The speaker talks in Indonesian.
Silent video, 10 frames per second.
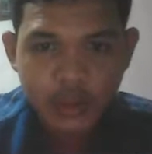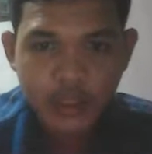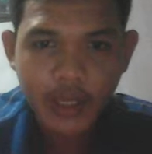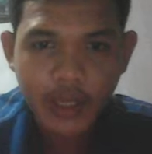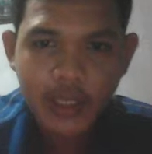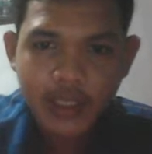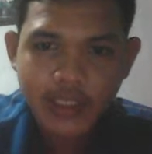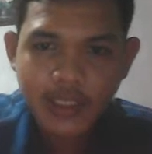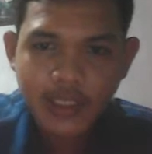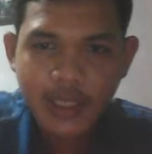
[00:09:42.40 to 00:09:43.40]
Nah,
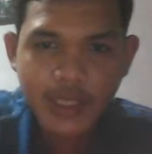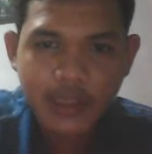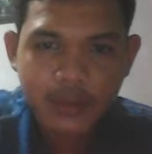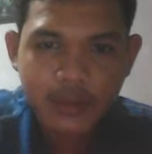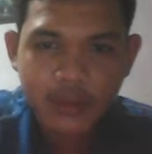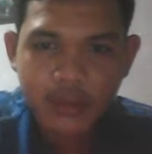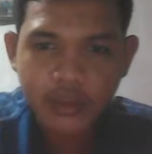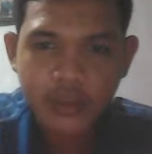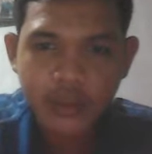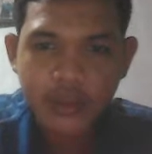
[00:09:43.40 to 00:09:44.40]
di sini kan
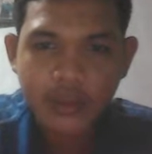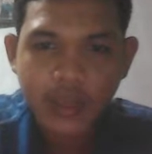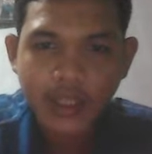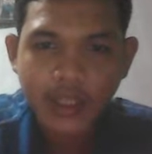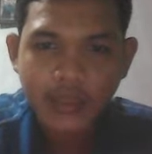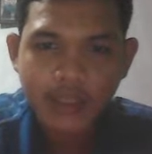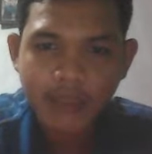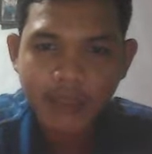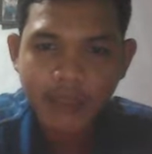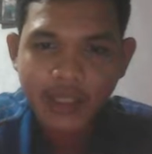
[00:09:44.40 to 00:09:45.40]
ada
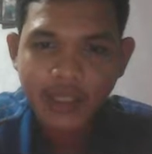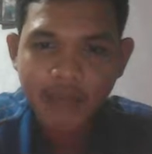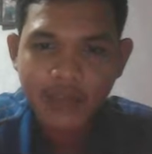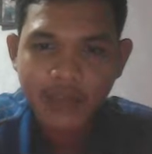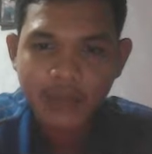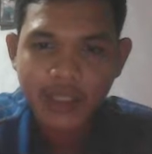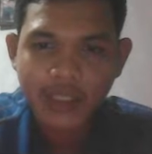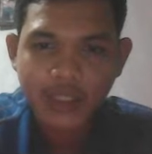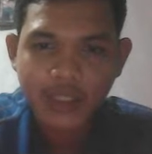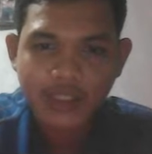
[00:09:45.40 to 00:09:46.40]
tulisan Mendeley Reference
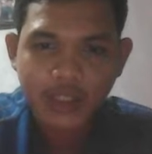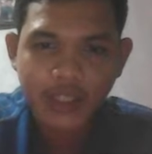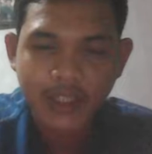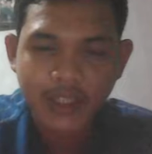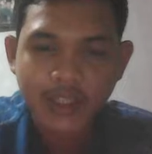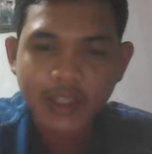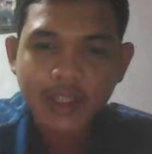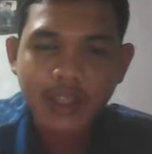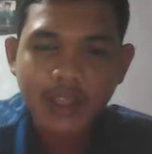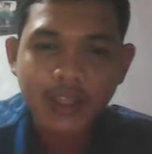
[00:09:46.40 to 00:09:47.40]
Manager is running.
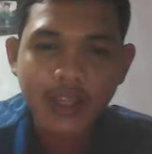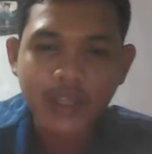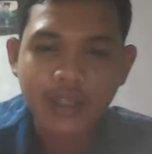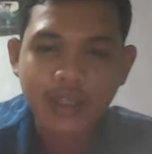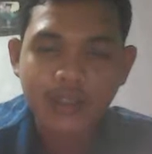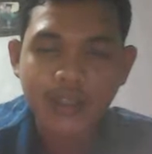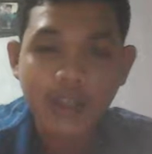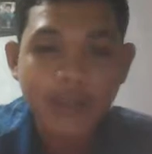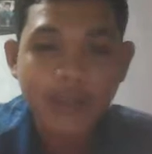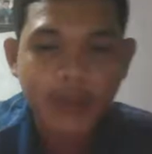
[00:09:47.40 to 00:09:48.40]
Nah,
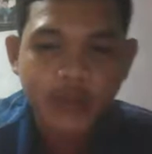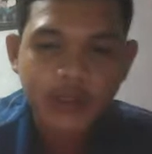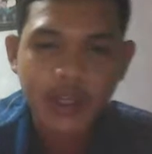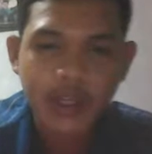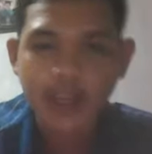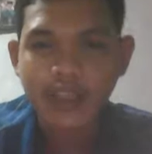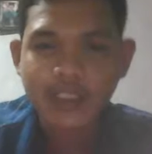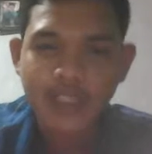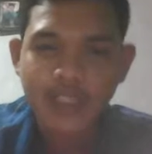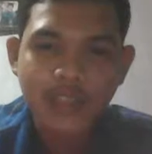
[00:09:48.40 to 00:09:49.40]
kenapa begitu? Ya
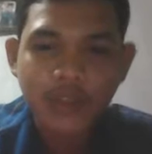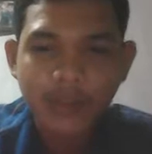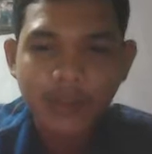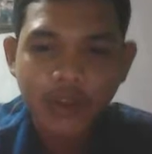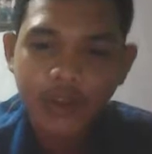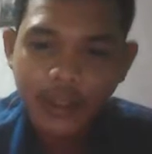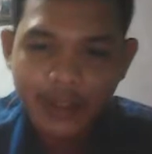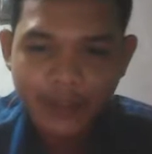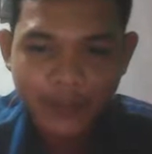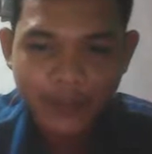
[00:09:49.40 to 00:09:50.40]
karena saya sudah
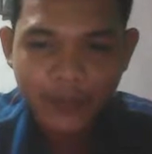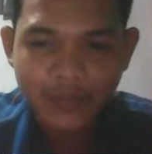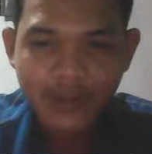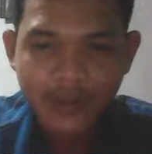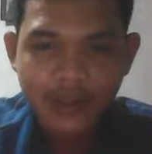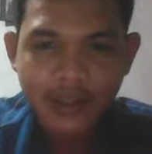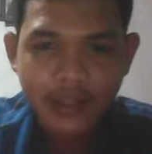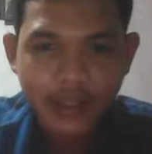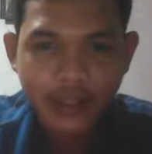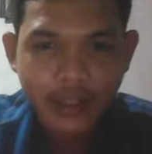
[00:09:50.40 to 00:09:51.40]
mendownloadnya.
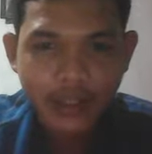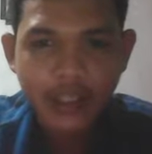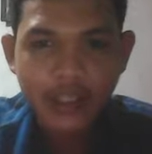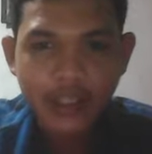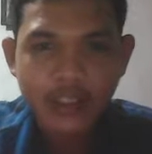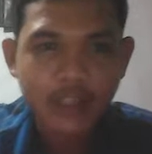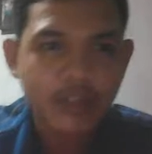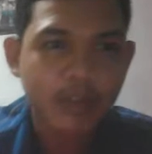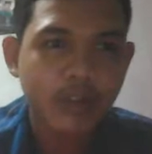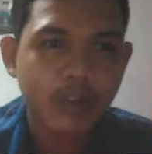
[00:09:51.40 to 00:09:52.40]
Nih, saya
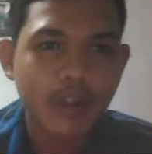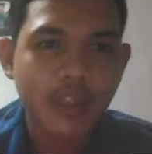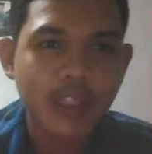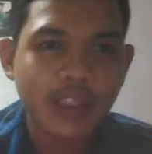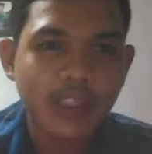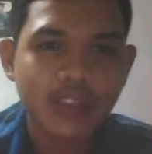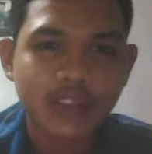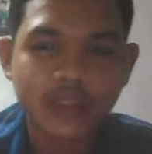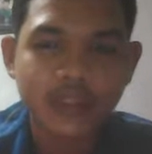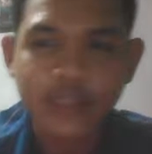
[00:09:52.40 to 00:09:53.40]
sudah mendownloadnya dan
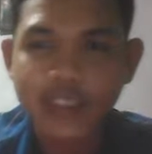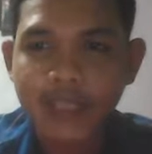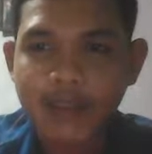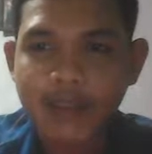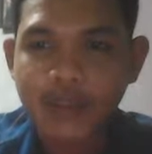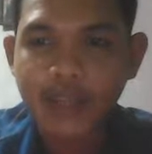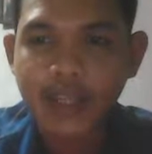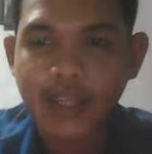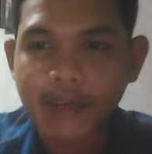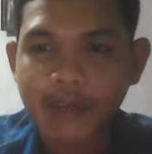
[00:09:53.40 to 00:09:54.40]
sudah saya
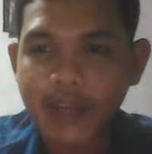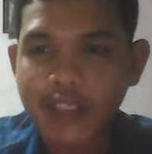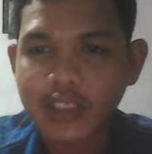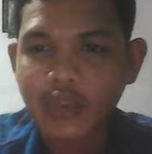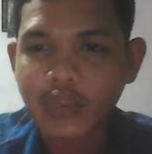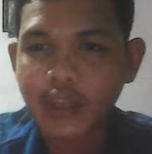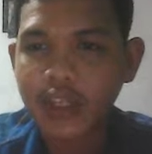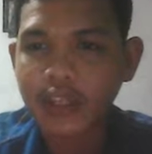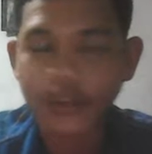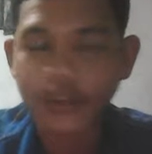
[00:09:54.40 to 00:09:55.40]
masukkan referensi
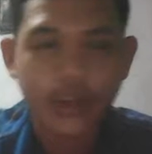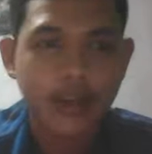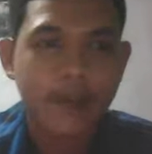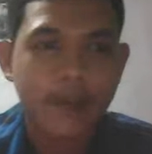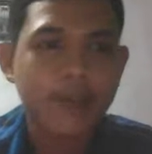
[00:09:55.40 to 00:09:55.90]
jurnalnya juga.